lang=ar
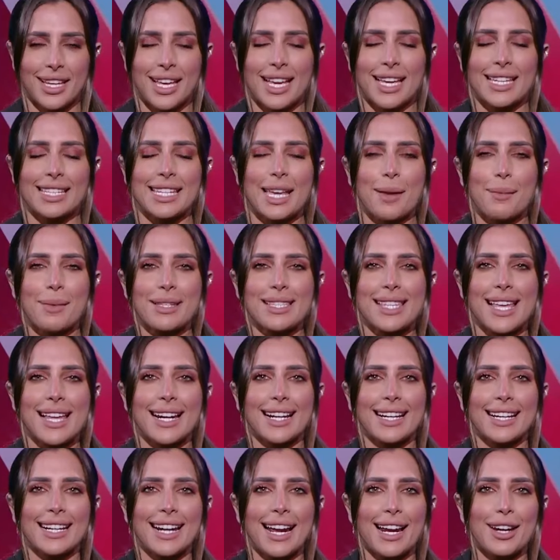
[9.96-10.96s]
يا مساء
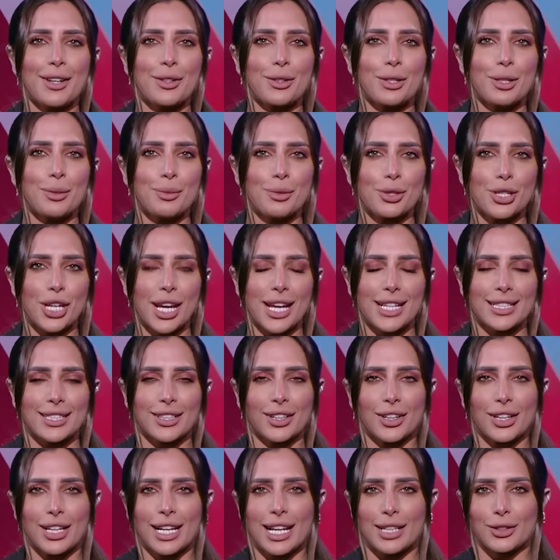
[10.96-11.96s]
الخير على كل مشاهدي
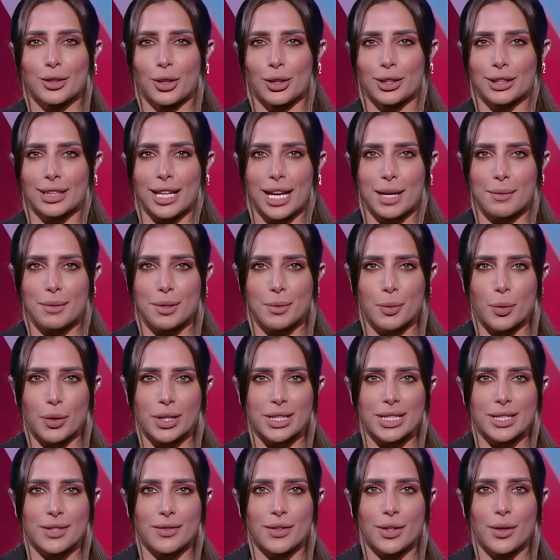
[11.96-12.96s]
قناه اون تايم
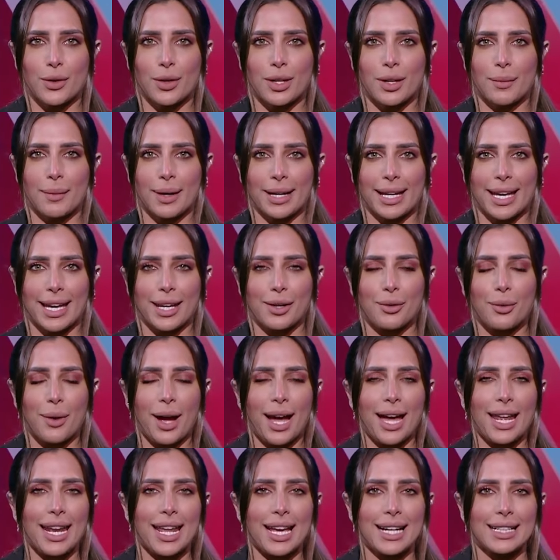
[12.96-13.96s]
سبورتس في كل مكان
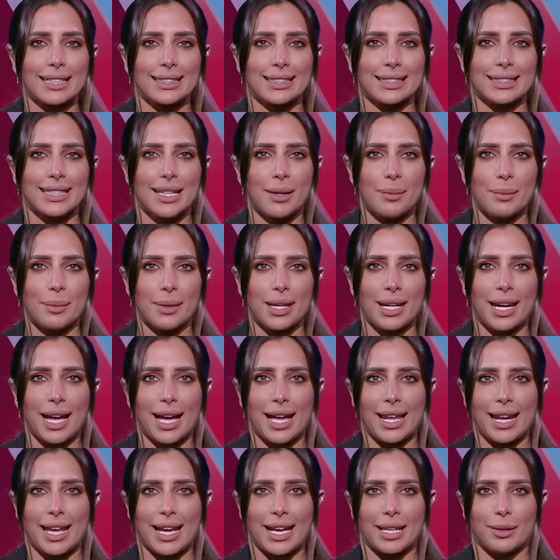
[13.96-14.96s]
وحلقه جديده من
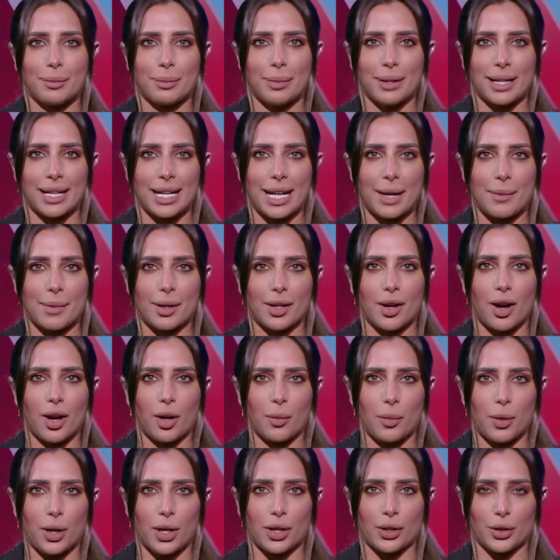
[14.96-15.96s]
حلقات برنامج
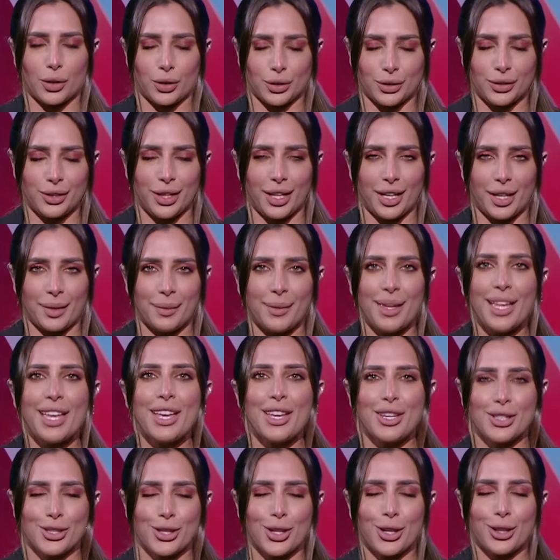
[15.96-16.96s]
اخبار اون تايم
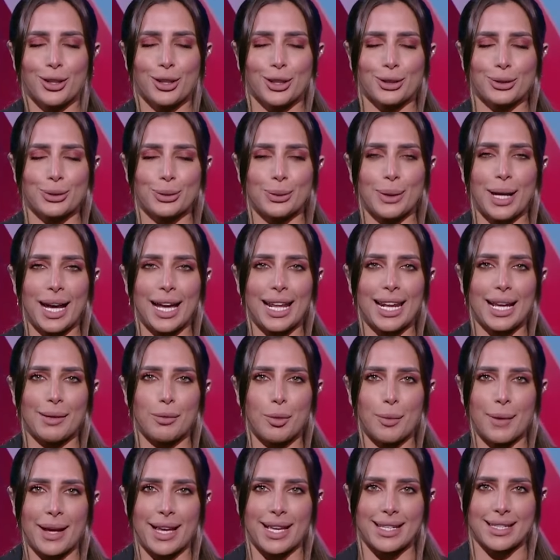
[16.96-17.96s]
ان شاء الله تكون حلقه
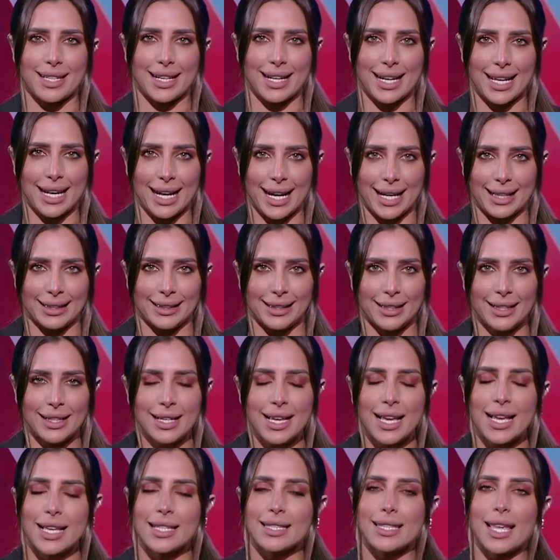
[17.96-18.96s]
مميزه كالعاده
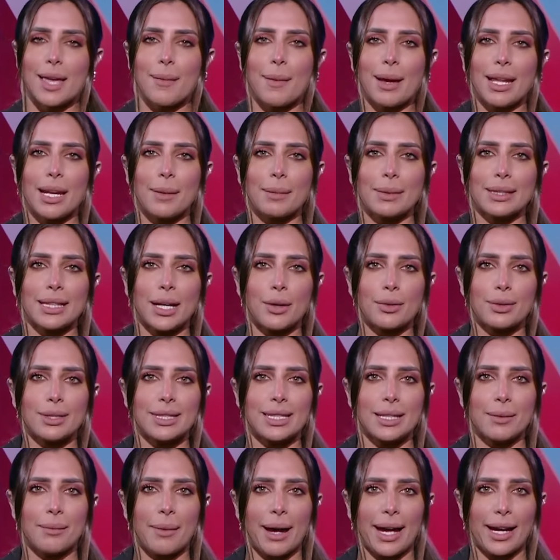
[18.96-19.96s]
زي ما احنا
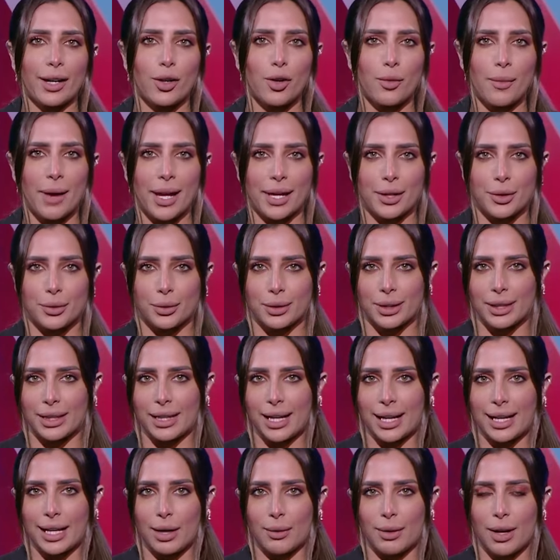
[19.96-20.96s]
متعودين معاكم هيكون
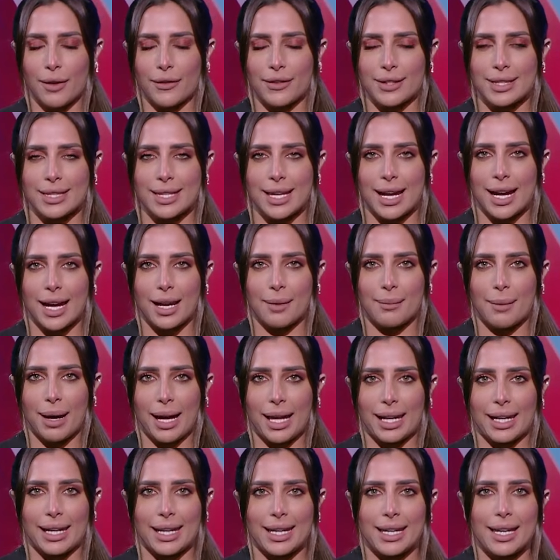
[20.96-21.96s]
لينا جوله في الساحه
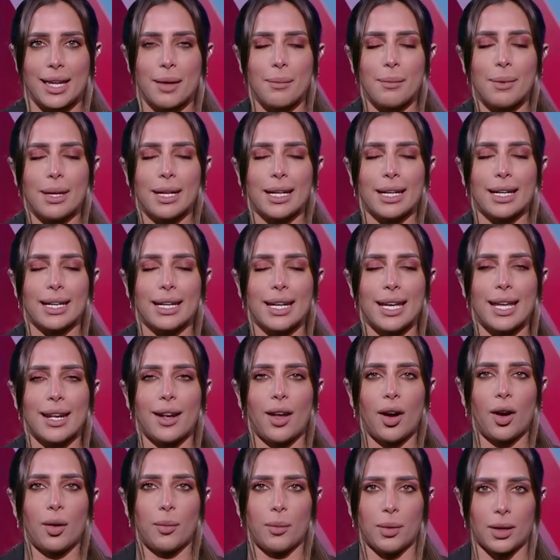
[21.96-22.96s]
المحليه من
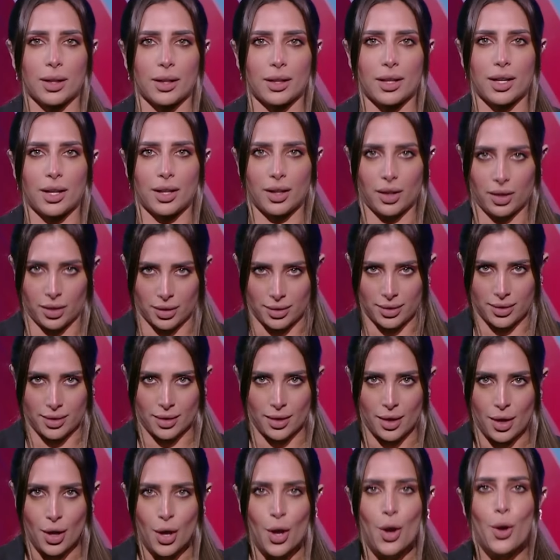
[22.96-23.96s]
خلال اخبارنا
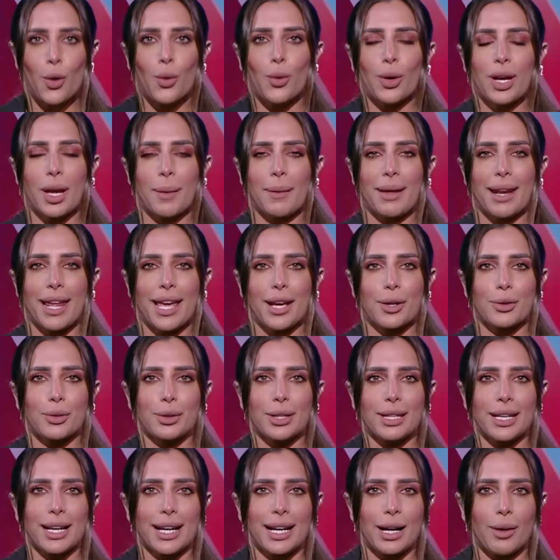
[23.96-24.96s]
الخاصه وكمان
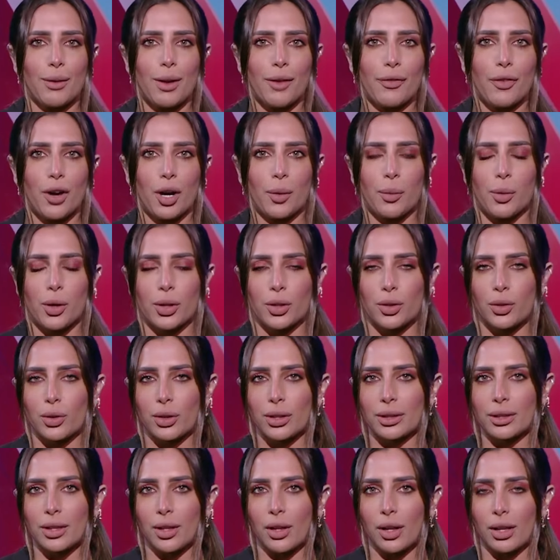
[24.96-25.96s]
هيكون لينا جوله في اخبار
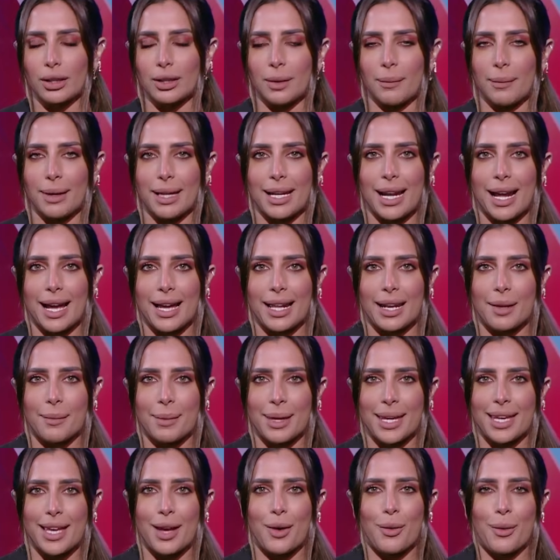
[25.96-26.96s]
كره القدم
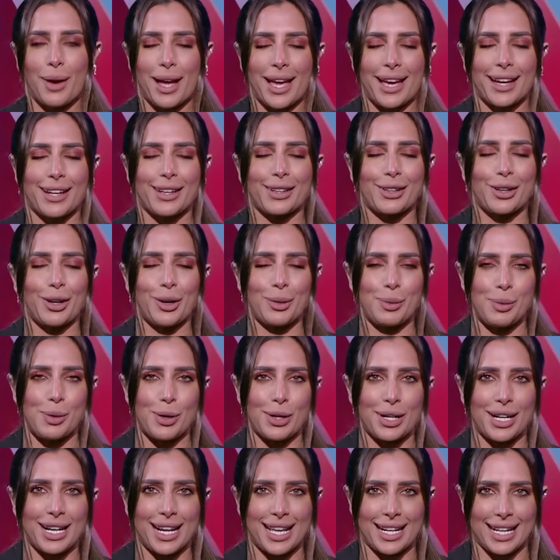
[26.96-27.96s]
العالميه واخر
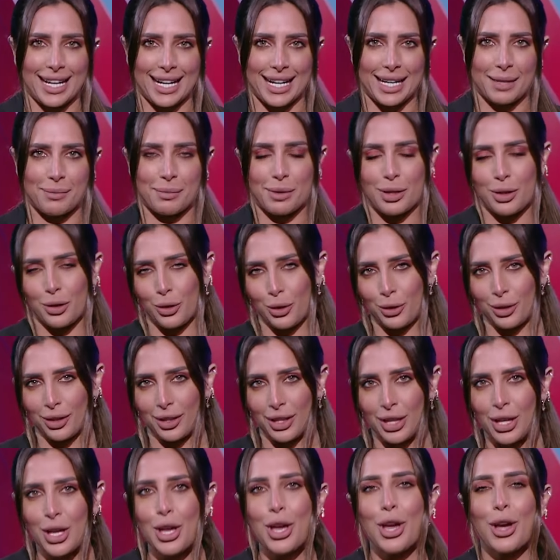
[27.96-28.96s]
اخبار الالعاب الاخرى
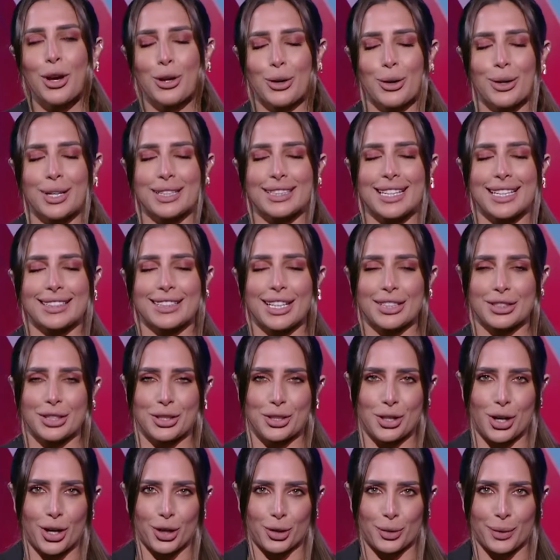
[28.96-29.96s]
كل ده تحت
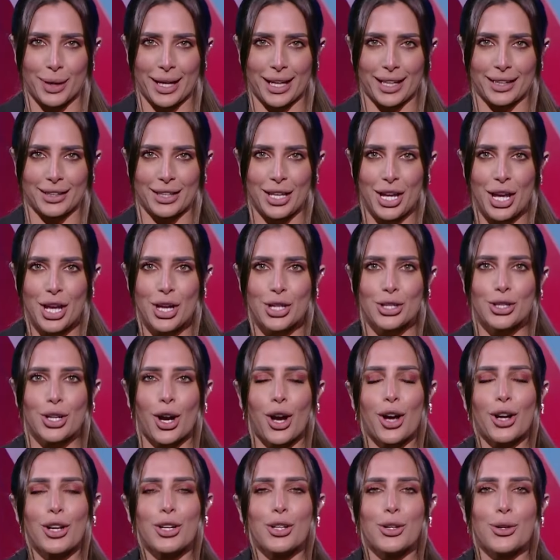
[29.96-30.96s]
شعار واحد
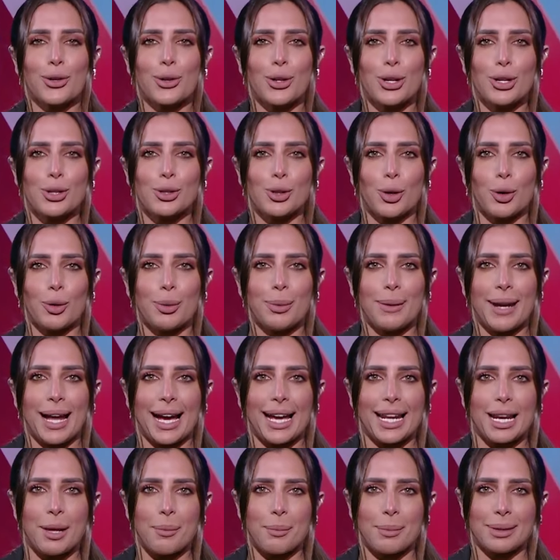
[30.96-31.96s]
شعار ان كل شعوب
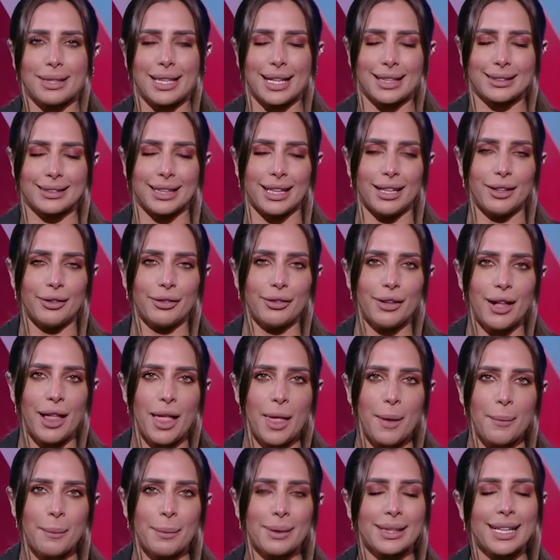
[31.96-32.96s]
العالم بتختلف
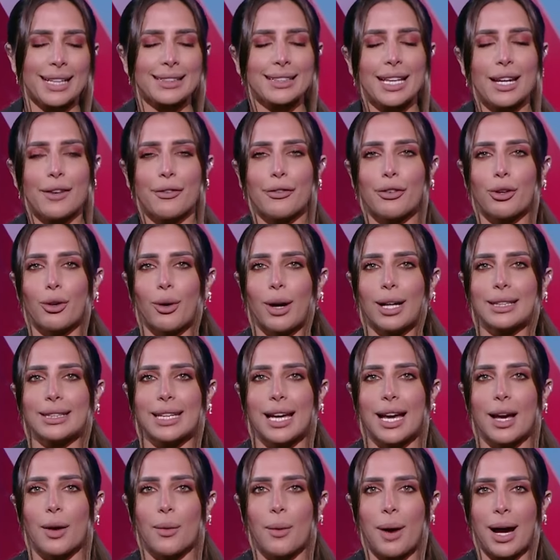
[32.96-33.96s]
بتختلف في
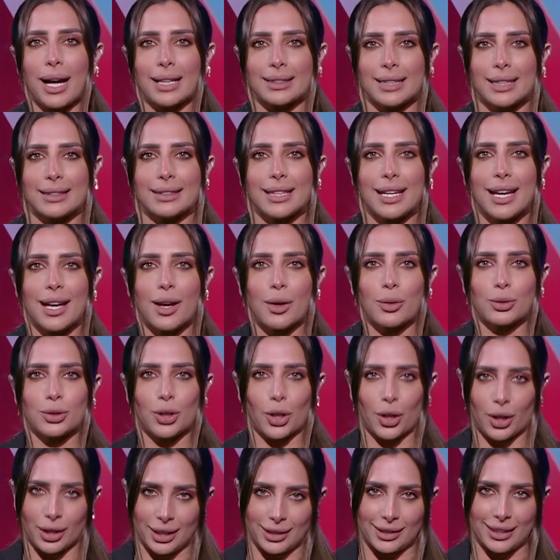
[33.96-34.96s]
لغتها وعاداتها
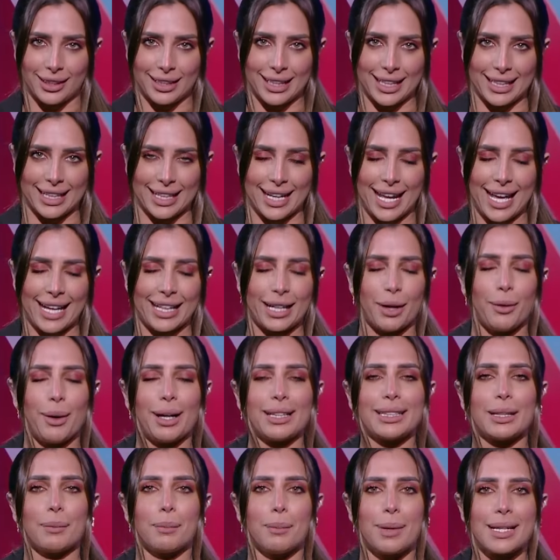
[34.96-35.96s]
وتقاليدها لكن حاجه
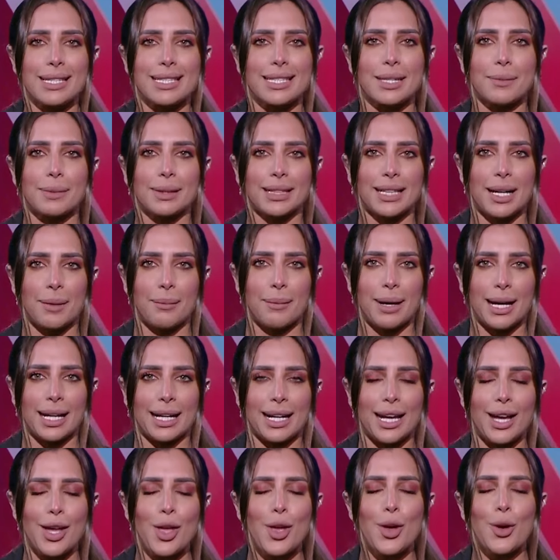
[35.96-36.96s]
واحده بس
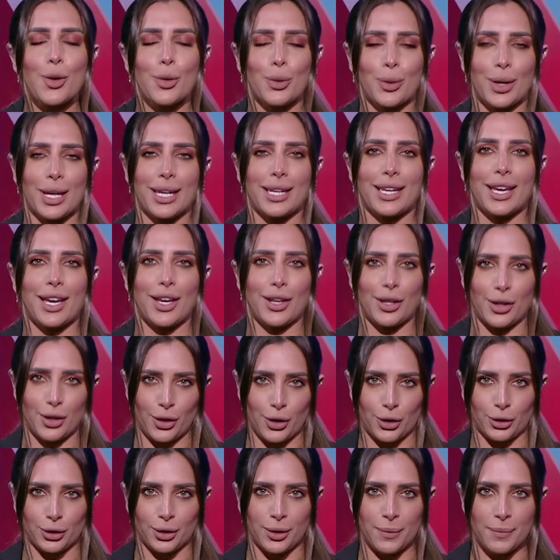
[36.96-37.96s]
بتجمعنا وهي
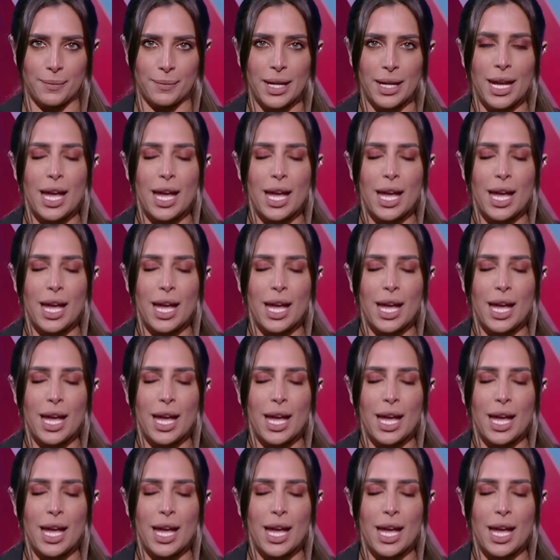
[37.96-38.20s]
الرياضه